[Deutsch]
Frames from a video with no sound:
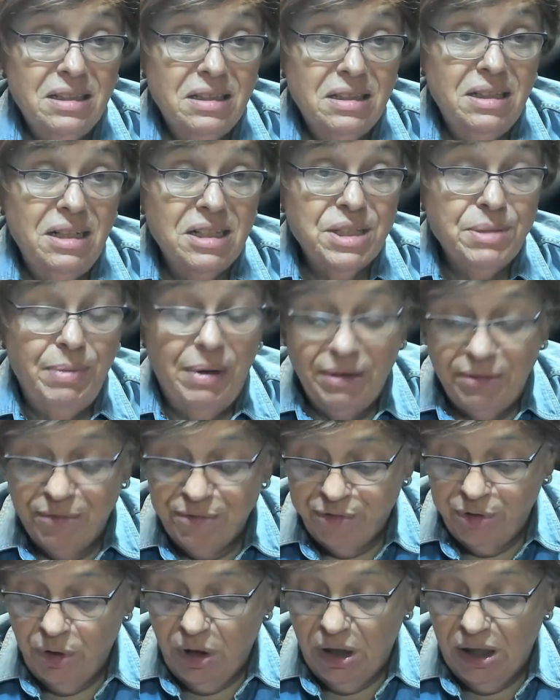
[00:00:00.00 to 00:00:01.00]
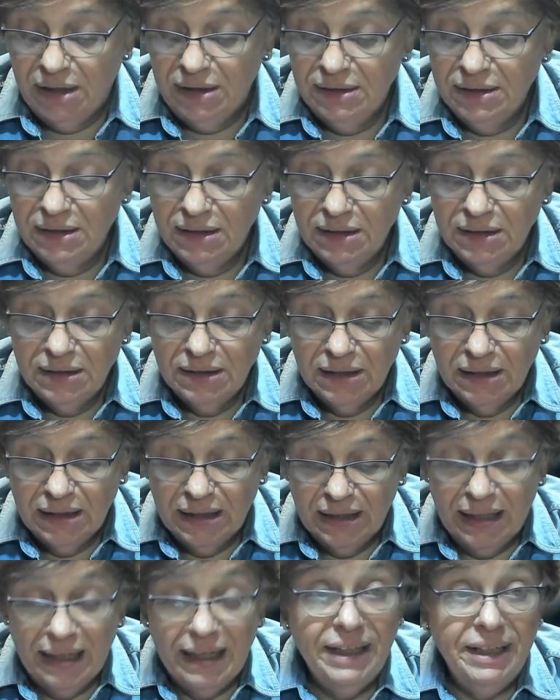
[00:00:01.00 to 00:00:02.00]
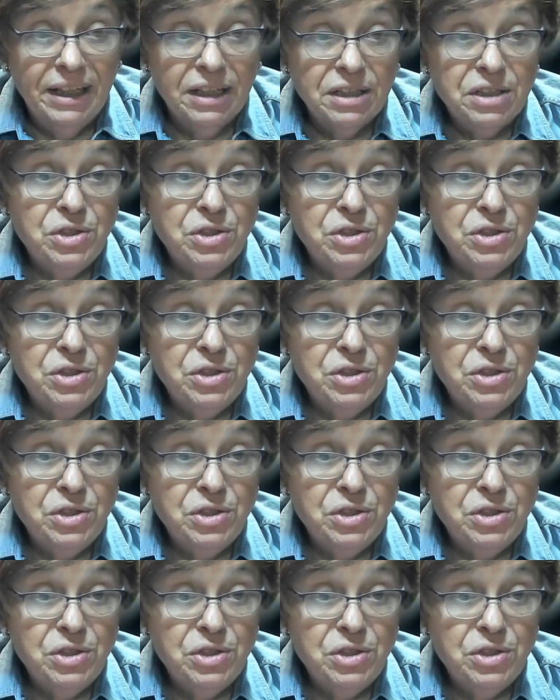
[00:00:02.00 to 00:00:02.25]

dass man vor einer